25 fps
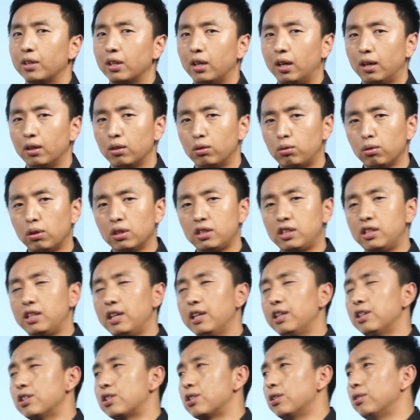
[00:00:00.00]
啊，做企
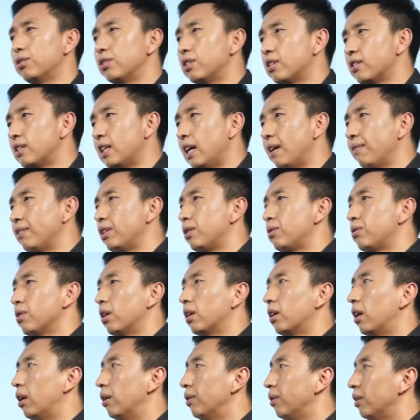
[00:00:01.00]
业的时候有这三个问题需
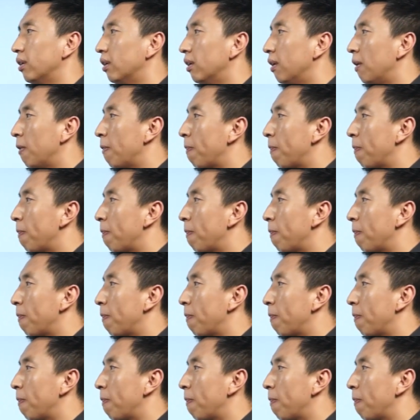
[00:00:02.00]
要考虑。